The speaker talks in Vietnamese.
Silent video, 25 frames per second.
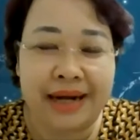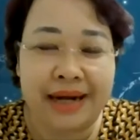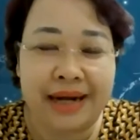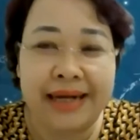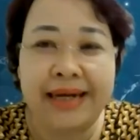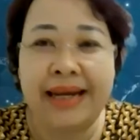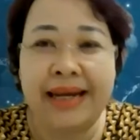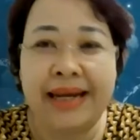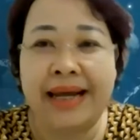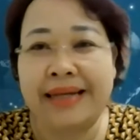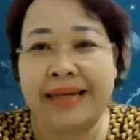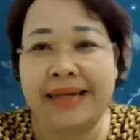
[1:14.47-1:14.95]

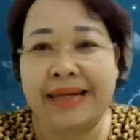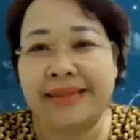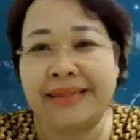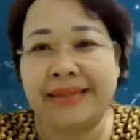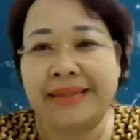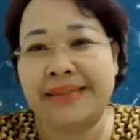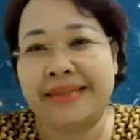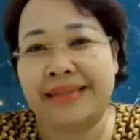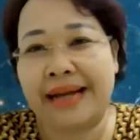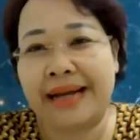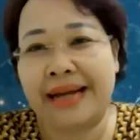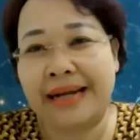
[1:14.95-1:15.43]
hay là
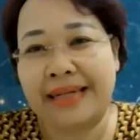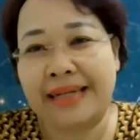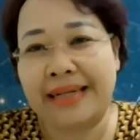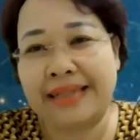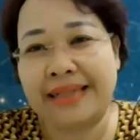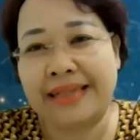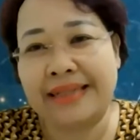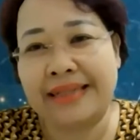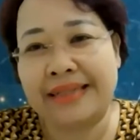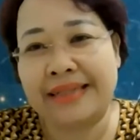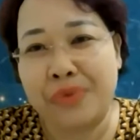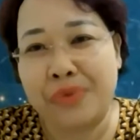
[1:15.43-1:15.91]
các
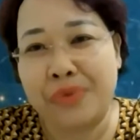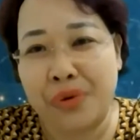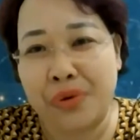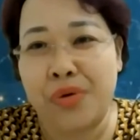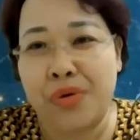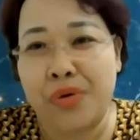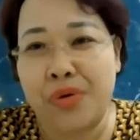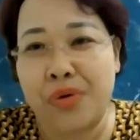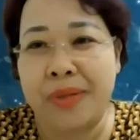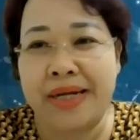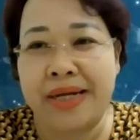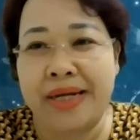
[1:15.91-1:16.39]
đồng
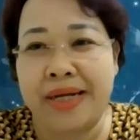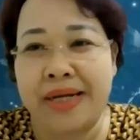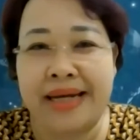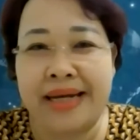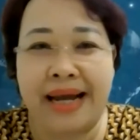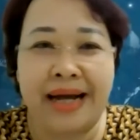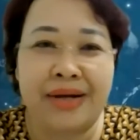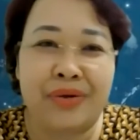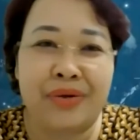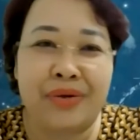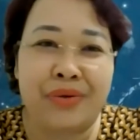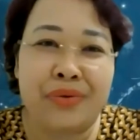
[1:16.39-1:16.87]
đội của bình
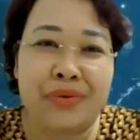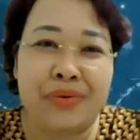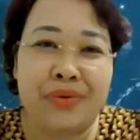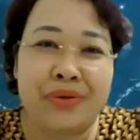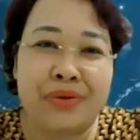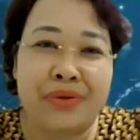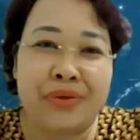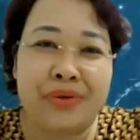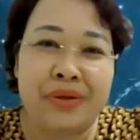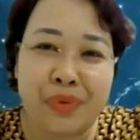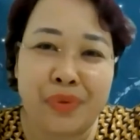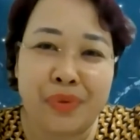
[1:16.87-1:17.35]
là
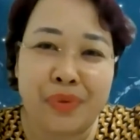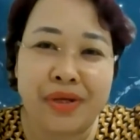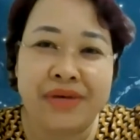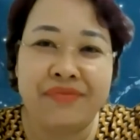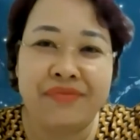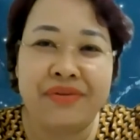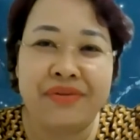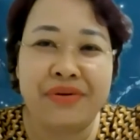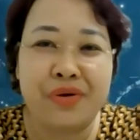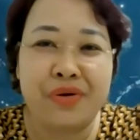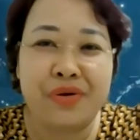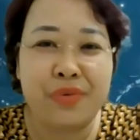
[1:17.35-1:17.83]
cô đậu
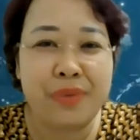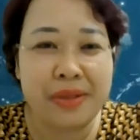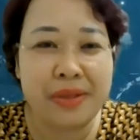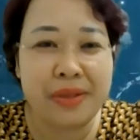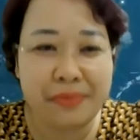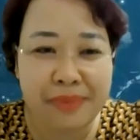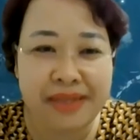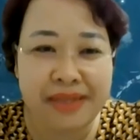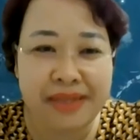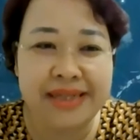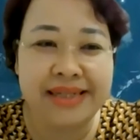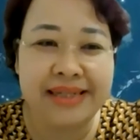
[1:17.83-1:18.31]
quyên với cô
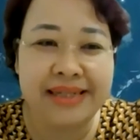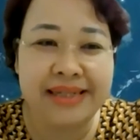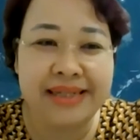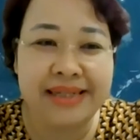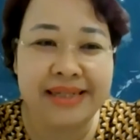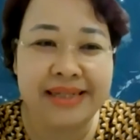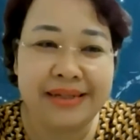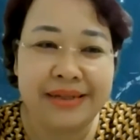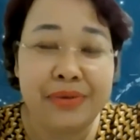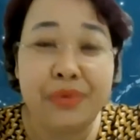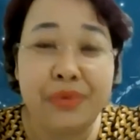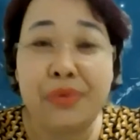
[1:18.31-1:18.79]
bình minh
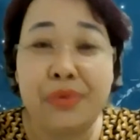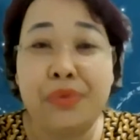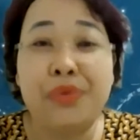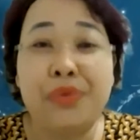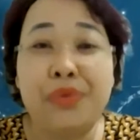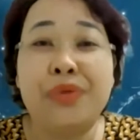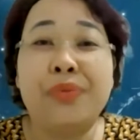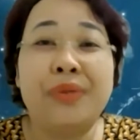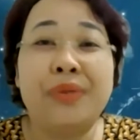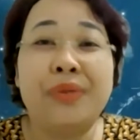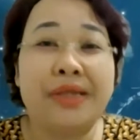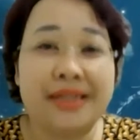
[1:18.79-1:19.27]
luôn
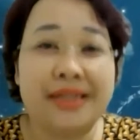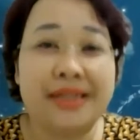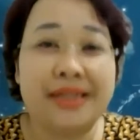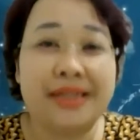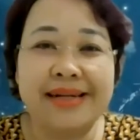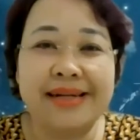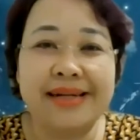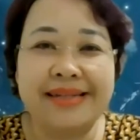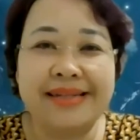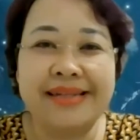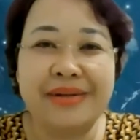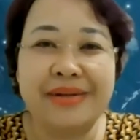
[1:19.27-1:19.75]
luôn hướng
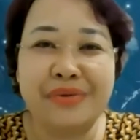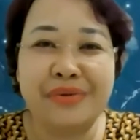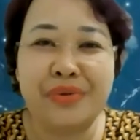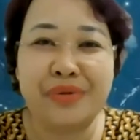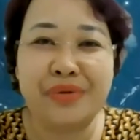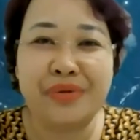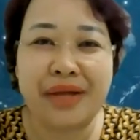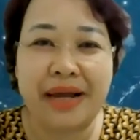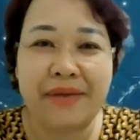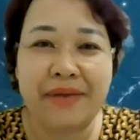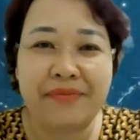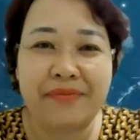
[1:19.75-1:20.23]
tới những điều
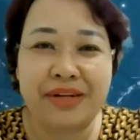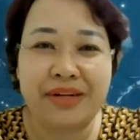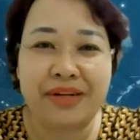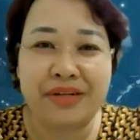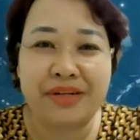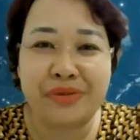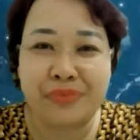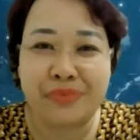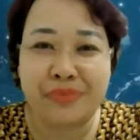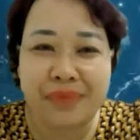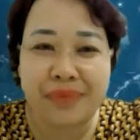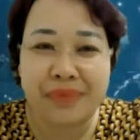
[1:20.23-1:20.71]
tốt đẹp
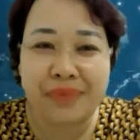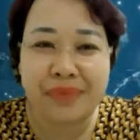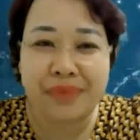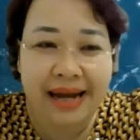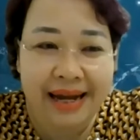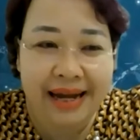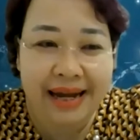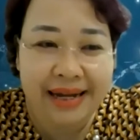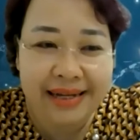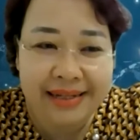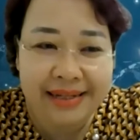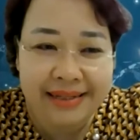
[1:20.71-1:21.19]
và chúng
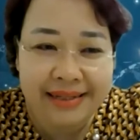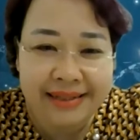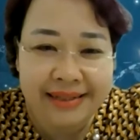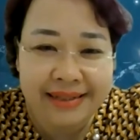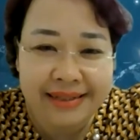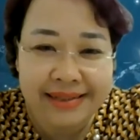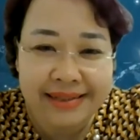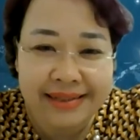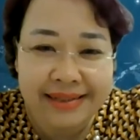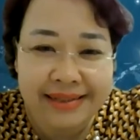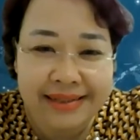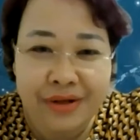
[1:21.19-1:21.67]
ta
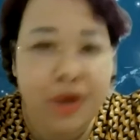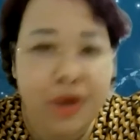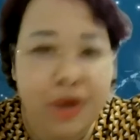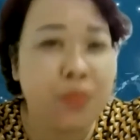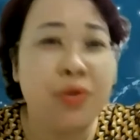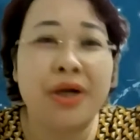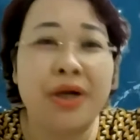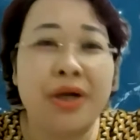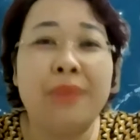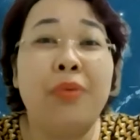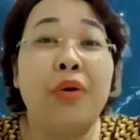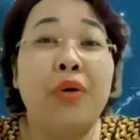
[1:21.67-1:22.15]
có
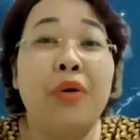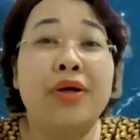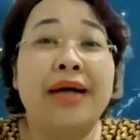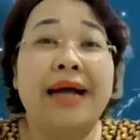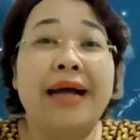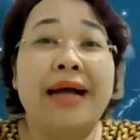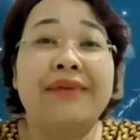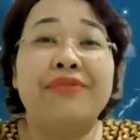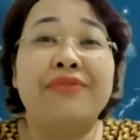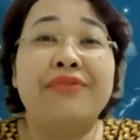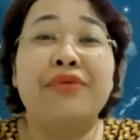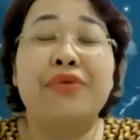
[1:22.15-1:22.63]
một cái bối
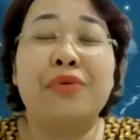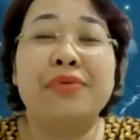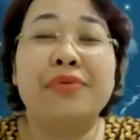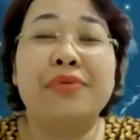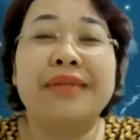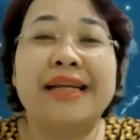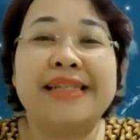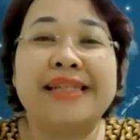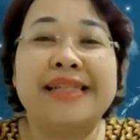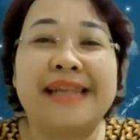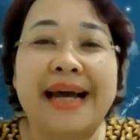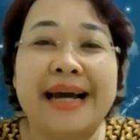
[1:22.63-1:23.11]
cảnh vô
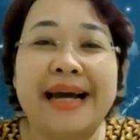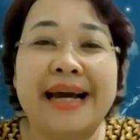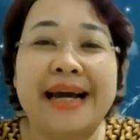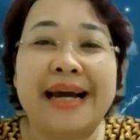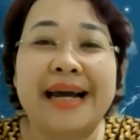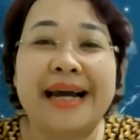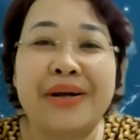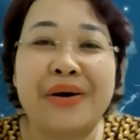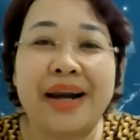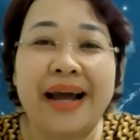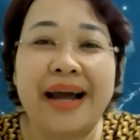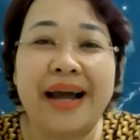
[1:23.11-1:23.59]
cùng chặt chẽ
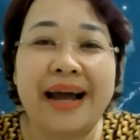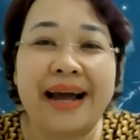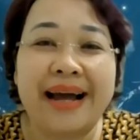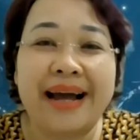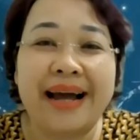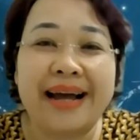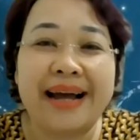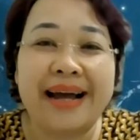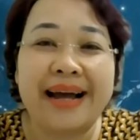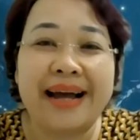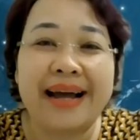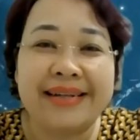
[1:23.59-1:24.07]
đó
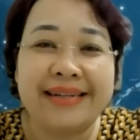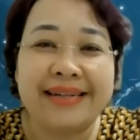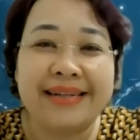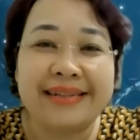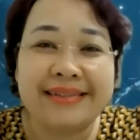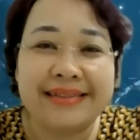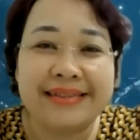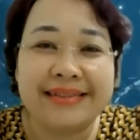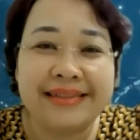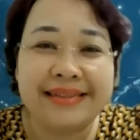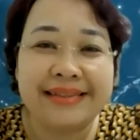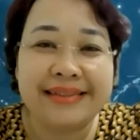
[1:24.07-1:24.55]
là
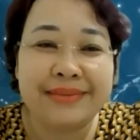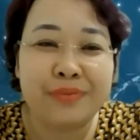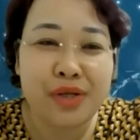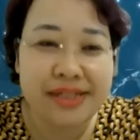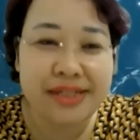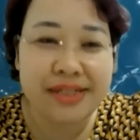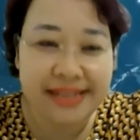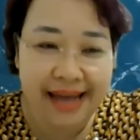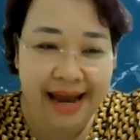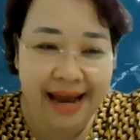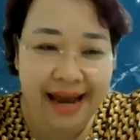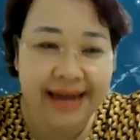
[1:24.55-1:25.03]
ờ, những
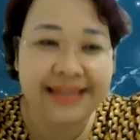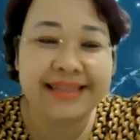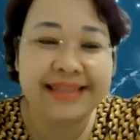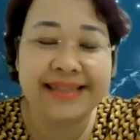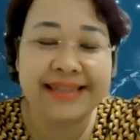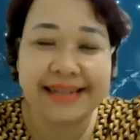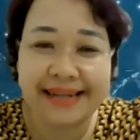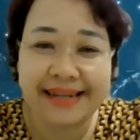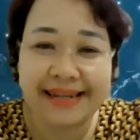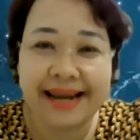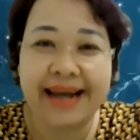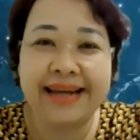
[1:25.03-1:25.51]
buổi sáng
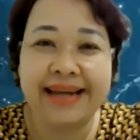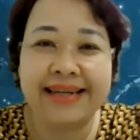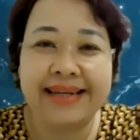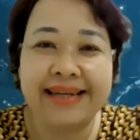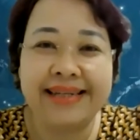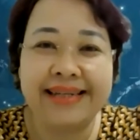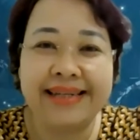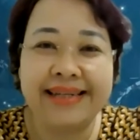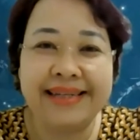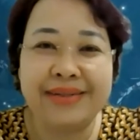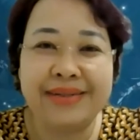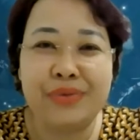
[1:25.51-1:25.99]
như thế
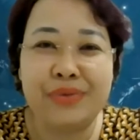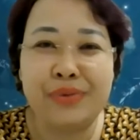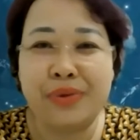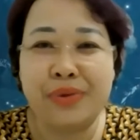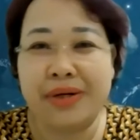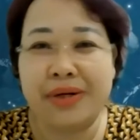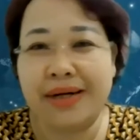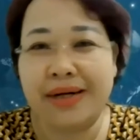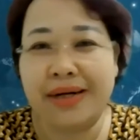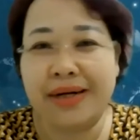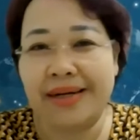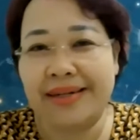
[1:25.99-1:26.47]
này
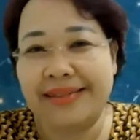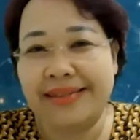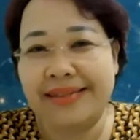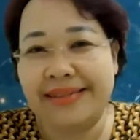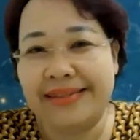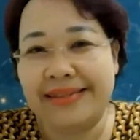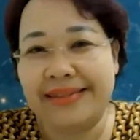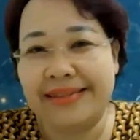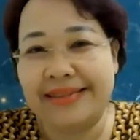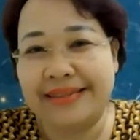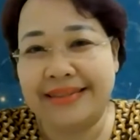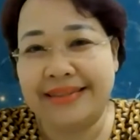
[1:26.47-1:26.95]
của
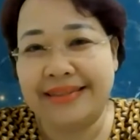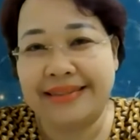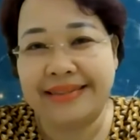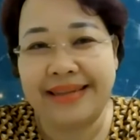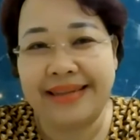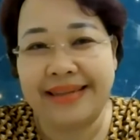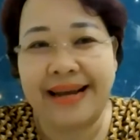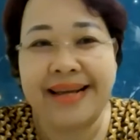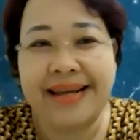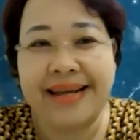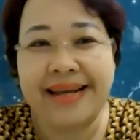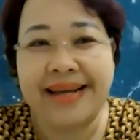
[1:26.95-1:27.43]
uh,
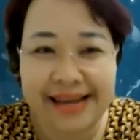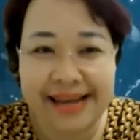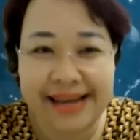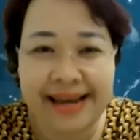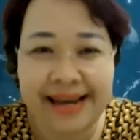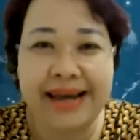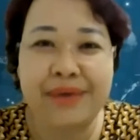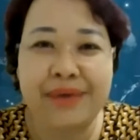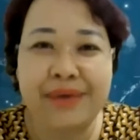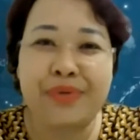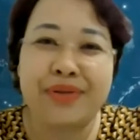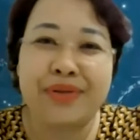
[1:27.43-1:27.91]
ờ,
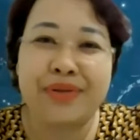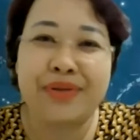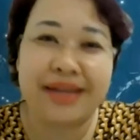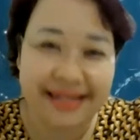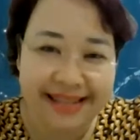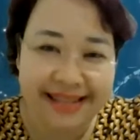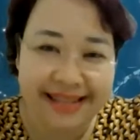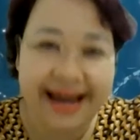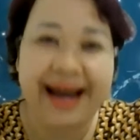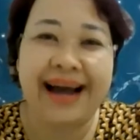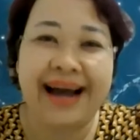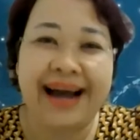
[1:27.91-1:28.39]
SE của
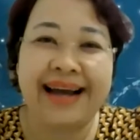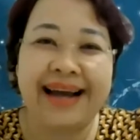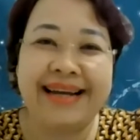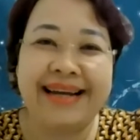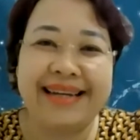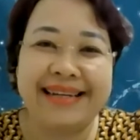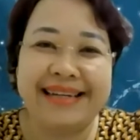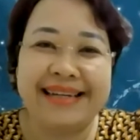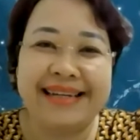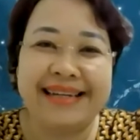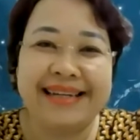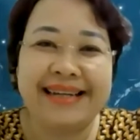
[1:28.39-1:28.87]
thầy
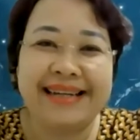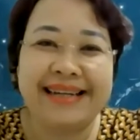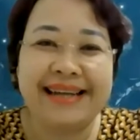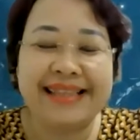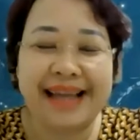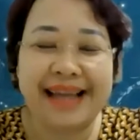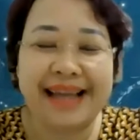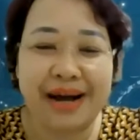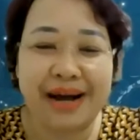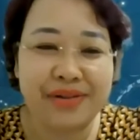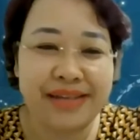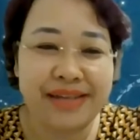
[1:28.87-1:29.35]
Thái
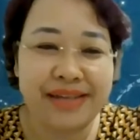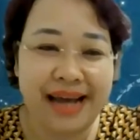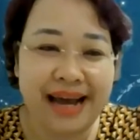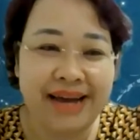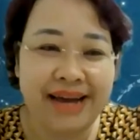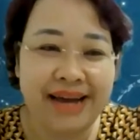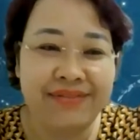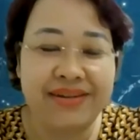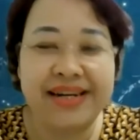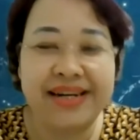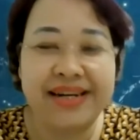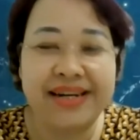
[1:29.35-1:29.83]
đã tạo
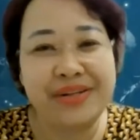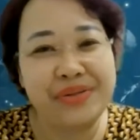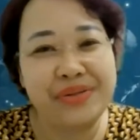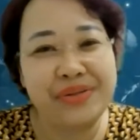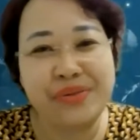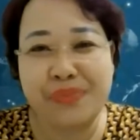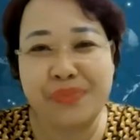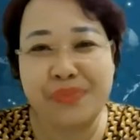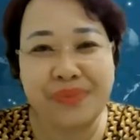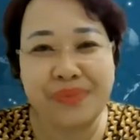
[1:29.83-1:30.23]
ra và để cho